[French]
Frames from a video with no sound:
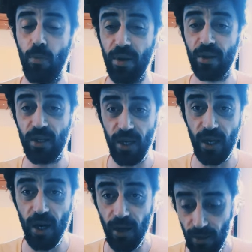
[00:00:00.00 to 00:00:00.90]
Woman
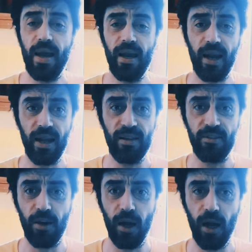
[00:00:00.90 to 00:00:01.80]
Kill. Elle
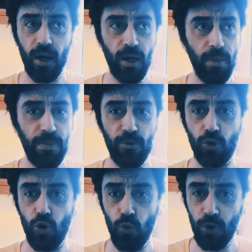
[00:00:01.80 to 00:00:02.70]
réalisera
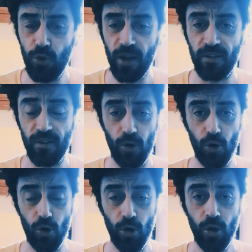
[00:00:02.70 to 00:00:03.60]
l'épisode 8 de la saison
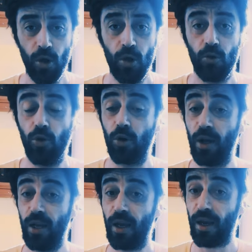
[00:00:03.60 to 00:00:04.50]
1, donc
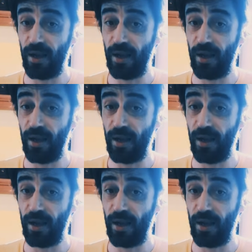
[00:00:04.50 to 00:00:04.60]
elle est